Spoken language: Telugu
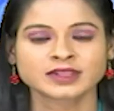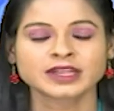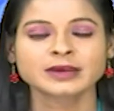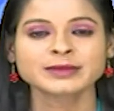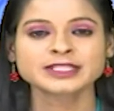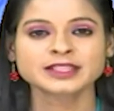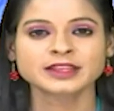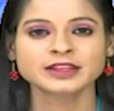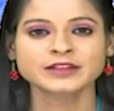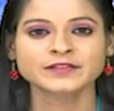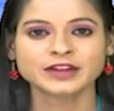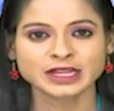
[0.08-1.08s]
నమస్తే
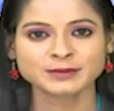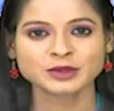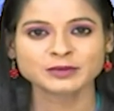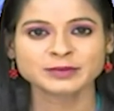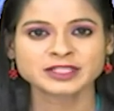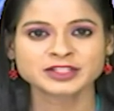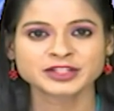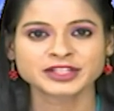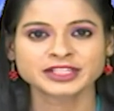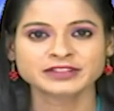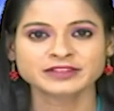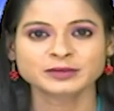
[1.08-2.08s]
వెల్కమ్ టు మాస్టర్ కి
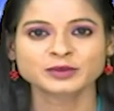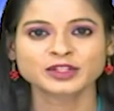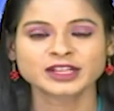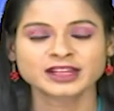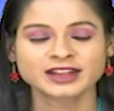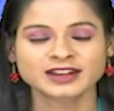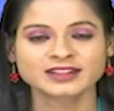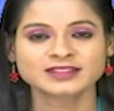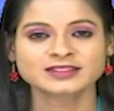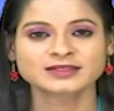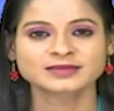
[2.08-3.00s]
టీవీ ముందుగా హెడ్లైన్స్